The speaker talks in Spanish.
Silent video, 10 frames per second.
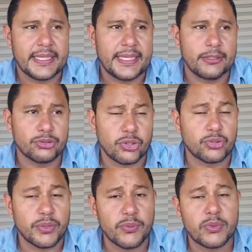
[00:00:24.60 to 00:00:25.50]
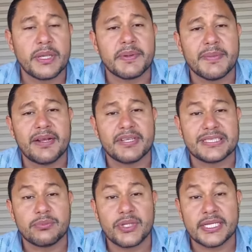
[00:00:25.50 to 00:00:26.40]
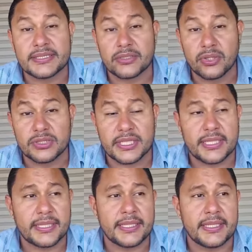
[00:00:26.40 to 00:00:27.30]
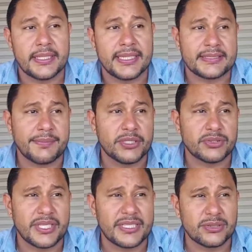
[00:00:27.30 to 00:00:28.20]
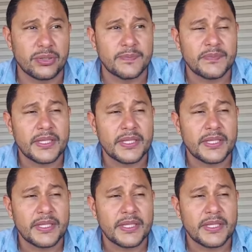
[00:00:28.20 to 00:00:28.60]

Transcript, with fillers: Eh, nosotros tuvimos una primera fase muy exitosa, el lanzamiento se hizo